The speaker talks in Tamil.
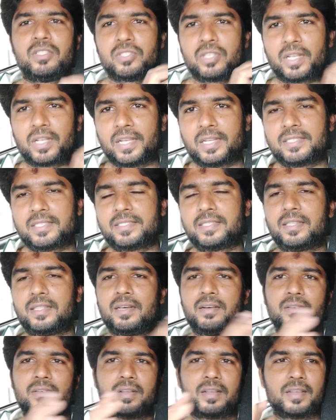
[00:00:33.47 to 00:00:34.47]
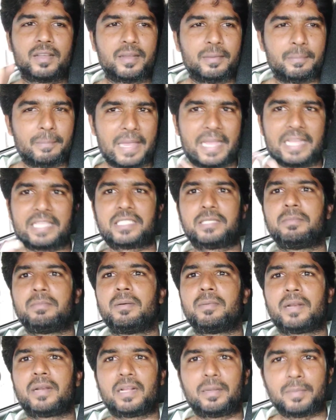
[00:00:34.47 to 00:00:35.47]
ஸோ ஹெட்ஸ் தான் அவங்க
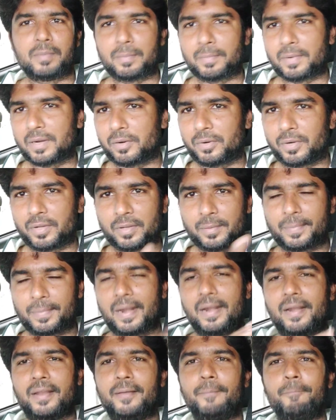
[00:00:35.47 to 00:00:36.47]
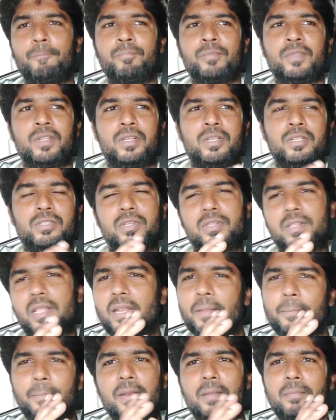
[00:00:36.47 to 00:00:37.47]
மேக்ஸிமம் ரெக்கமெண்ட் பண்ணக்கூடிய ஒரு பிராண்டு ஸோ
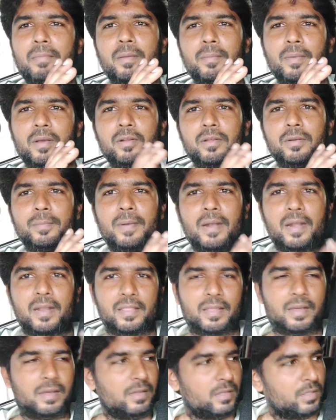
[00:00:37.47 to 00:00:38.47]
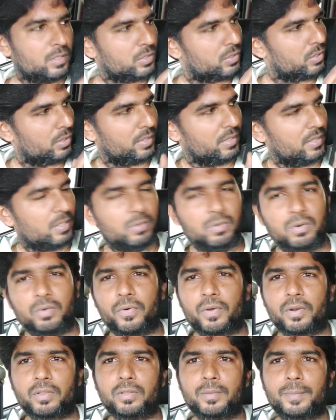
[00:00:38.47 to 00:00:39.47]
நல்ல ப்ரீமியமான ஒரு பிராண்ட் தான் ஸோ இந்த
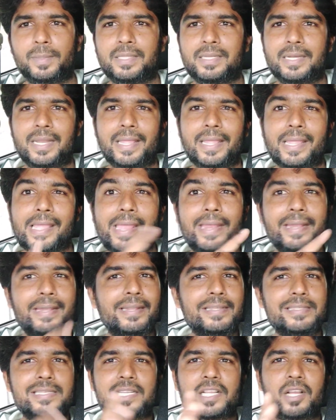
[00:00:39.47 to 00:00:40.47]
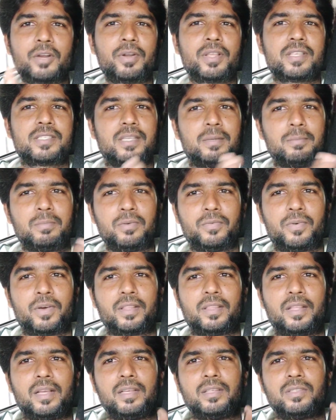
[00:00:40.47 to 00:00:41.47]
ஊஃபர் வந்து பார்த்தீங்கன்னா எயிட் இன்ச் இருக்கக்கூடிய சப்
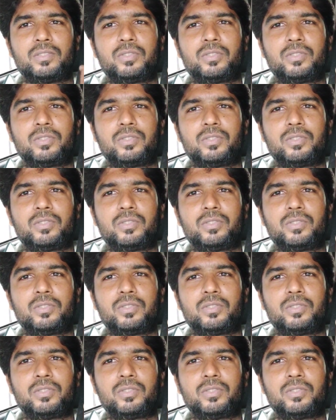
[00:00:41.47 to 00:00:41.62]
ஊஃபர் தான்